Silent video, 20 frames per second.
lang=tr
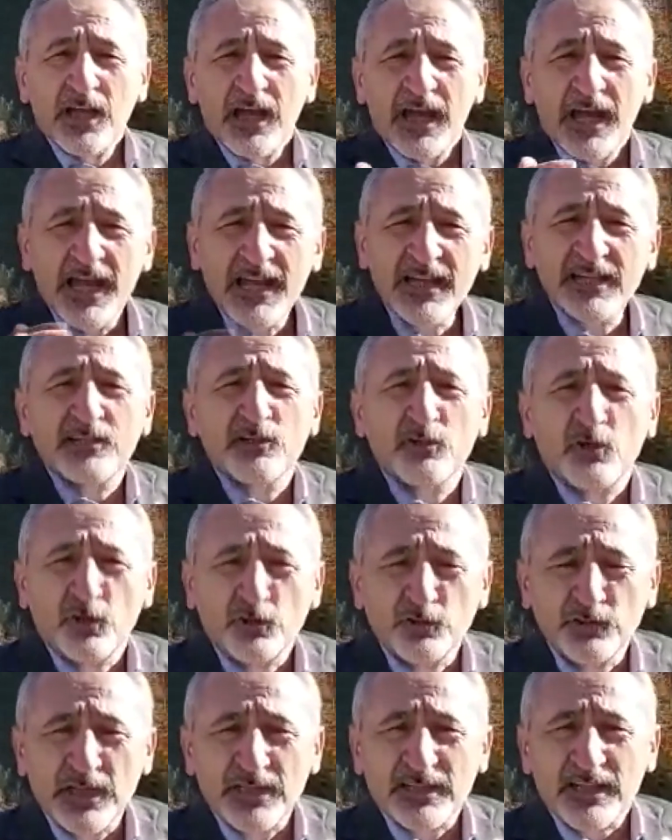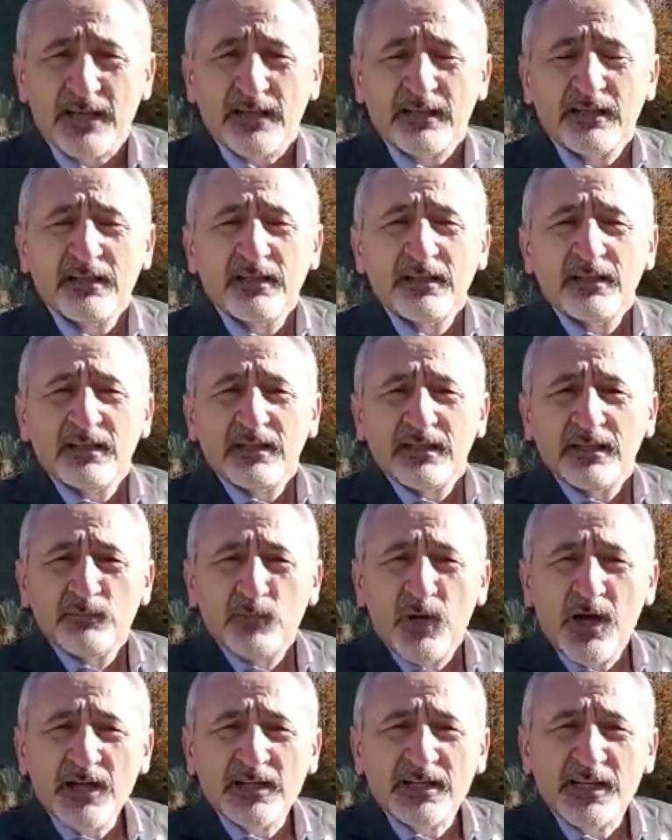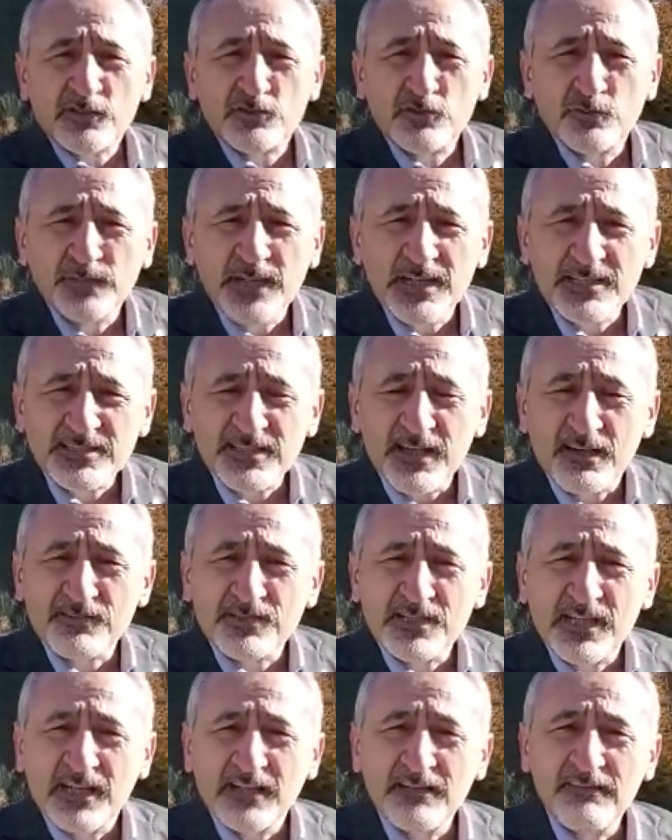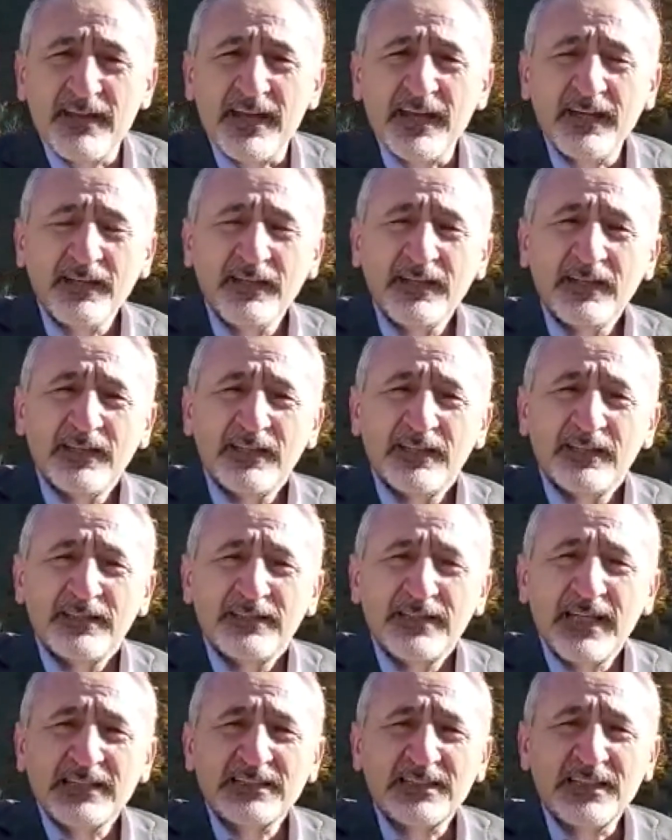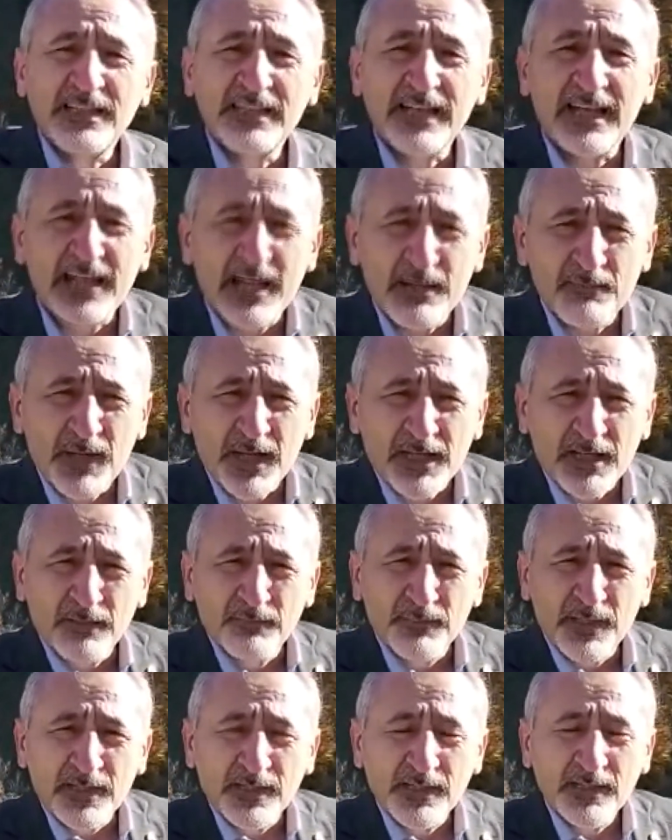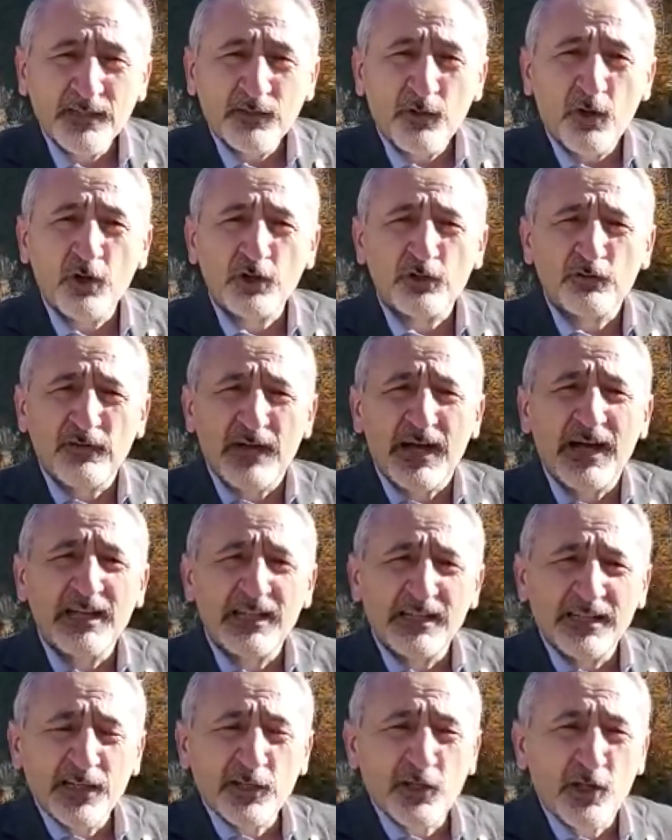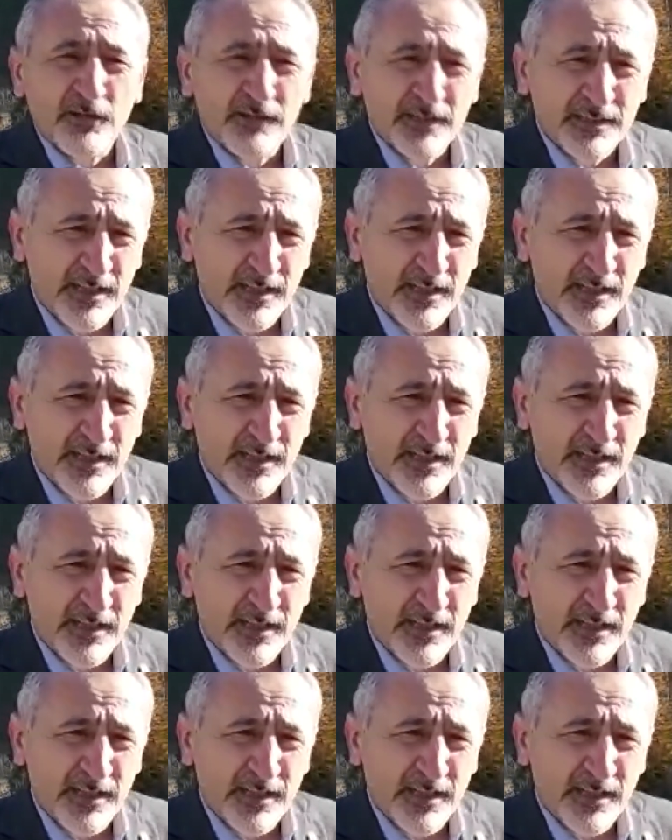Her iki konuda da muhakkak Cumhuriyet Savcılarını ve yetkili yerel makamları Ordu valiliğine göreve